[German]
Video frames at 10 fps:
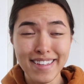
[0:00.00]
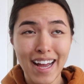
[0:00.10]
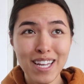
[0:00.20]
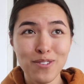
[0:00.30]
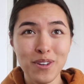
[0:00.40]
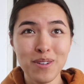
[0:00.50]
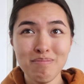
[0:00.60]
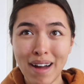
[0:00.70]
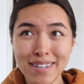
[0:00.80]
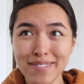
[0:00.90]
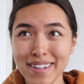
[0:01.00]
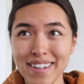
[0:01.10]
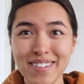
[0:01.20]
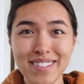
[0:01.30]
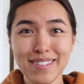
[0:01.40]
gar nicht von einem Mann und
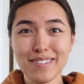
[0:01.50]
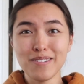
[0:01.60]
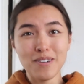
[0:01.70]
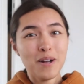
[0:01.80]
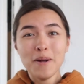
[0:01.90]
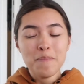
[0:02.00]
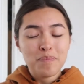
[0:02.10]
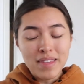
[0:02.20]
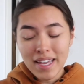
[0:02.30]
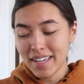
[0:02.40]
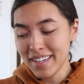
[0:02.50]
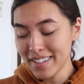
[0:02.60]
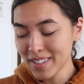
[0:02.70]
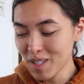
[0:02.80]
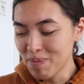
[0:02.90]
dann auch nicht so äh,